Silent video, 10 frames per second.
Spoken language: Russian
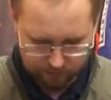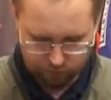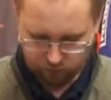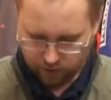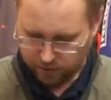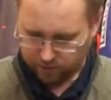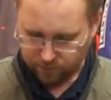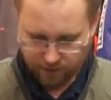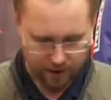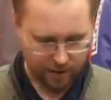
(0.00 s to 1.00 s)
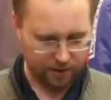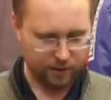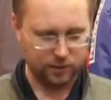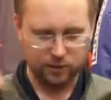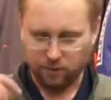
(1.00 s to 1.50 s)
Вот. Далее
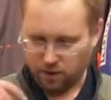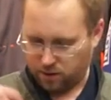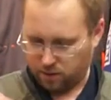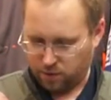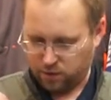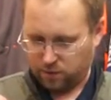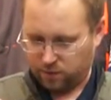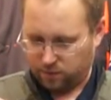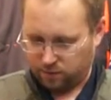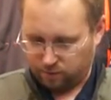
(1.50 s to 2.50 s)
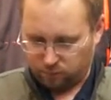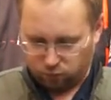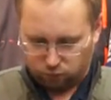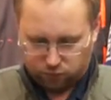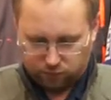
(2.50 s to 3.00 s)
есть два кармана вот
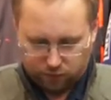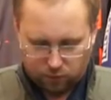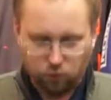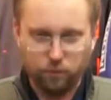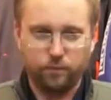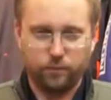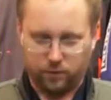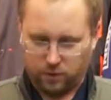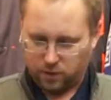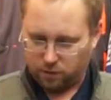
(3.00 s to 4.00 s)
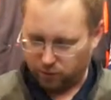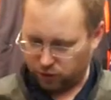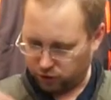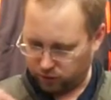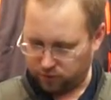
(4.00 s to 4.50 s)
тут сверху, таких
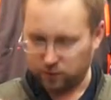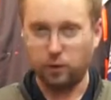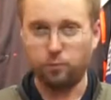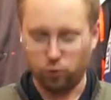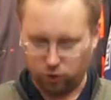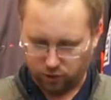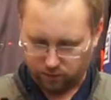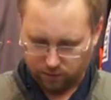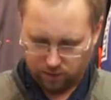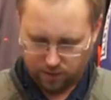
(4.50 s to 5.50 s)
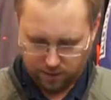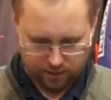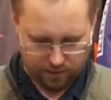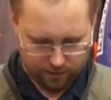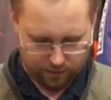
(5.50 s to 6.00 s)
больших на липучке.
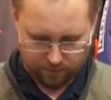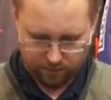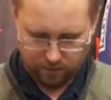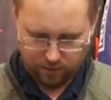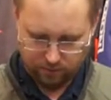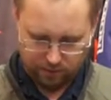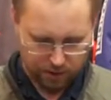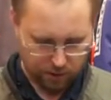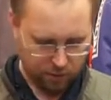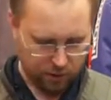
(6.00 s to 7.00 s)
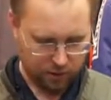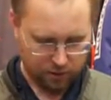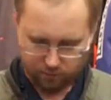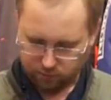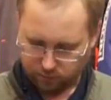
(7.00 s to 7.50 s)
И два кармана
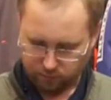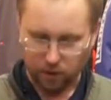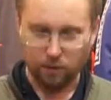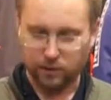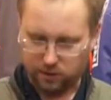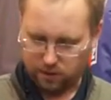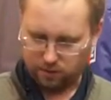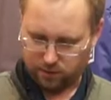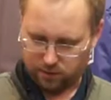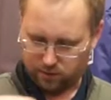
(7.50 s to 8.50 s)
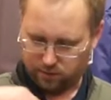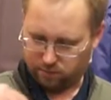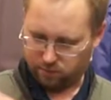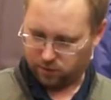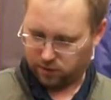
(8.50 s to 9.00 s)
справа и слева,
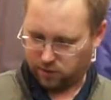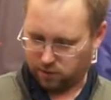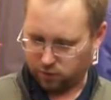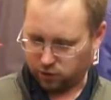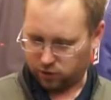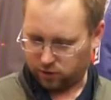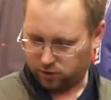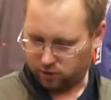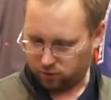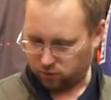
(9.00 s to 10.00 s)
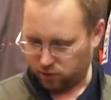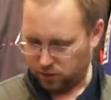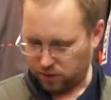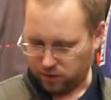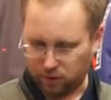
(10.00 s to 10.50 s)
вот такие кармашки. То есть
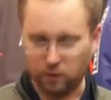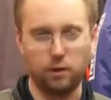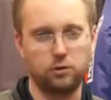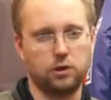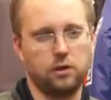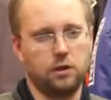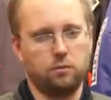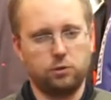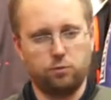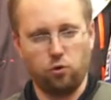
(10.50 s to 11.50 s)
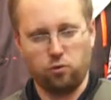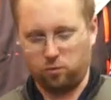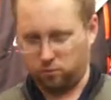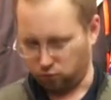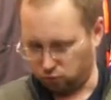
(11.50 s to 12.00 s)
открываются они как бы сбоку.
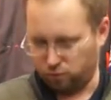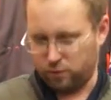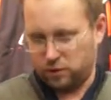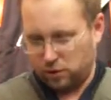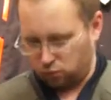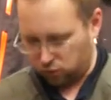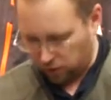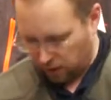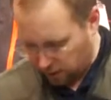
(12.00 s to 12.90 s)
Удобная загрузка.